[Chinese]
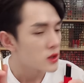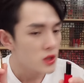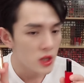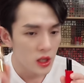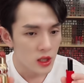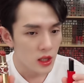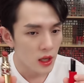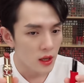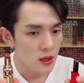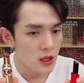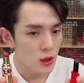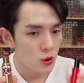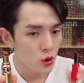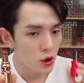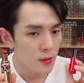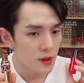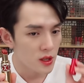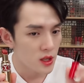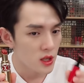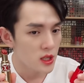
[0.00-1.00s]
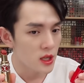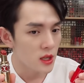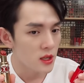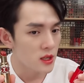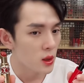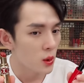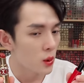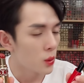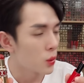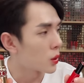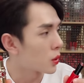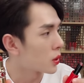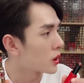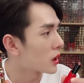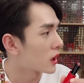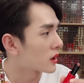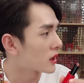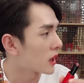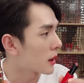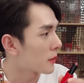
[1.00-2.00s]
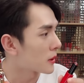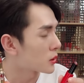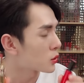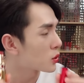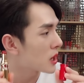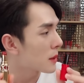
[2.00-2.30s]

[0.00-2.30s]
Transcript: 这支颜色绝对比这支颜色我会让他们，